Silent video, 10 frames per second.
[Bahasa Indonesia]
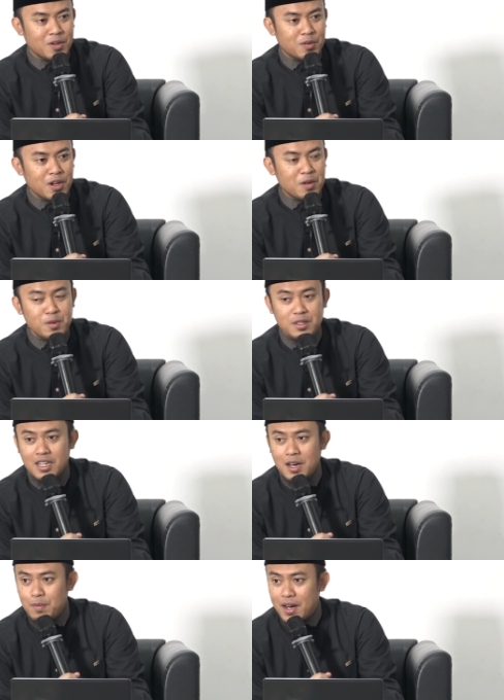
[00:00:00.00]
Walaupun
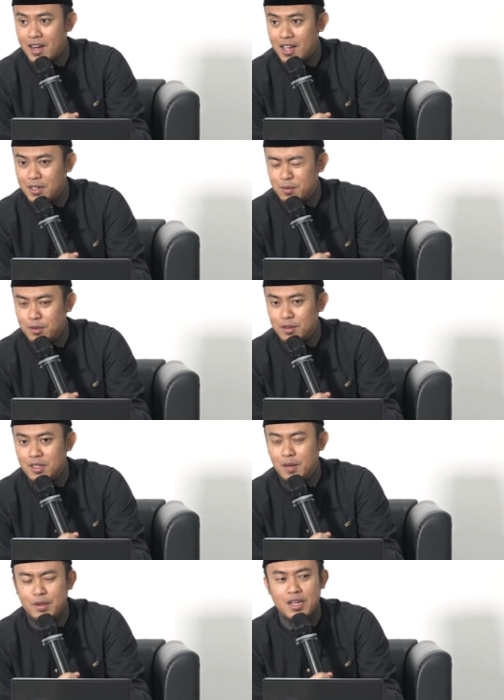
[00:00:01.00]
tidak panas, bu,
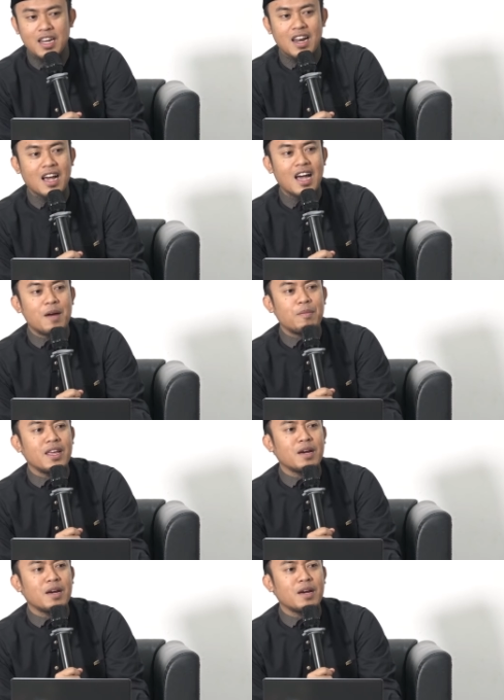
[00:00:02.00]
tapi neraka apa